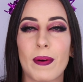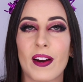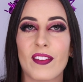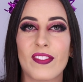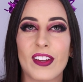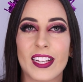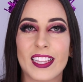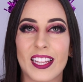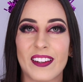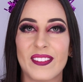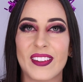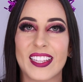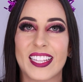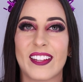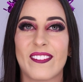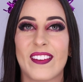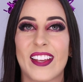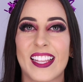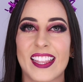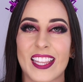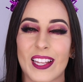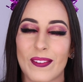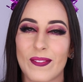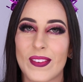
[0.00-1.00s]
perfectamente
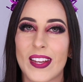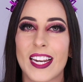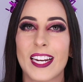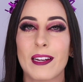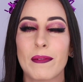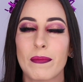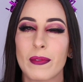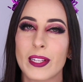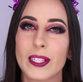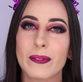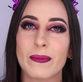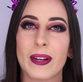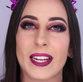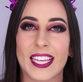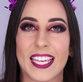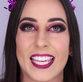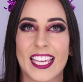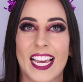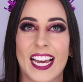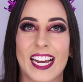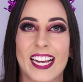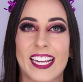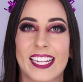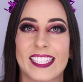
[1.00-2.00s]
bien también mis
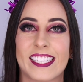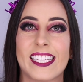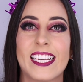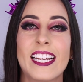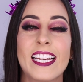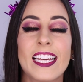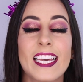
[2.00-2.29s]
maquillajes.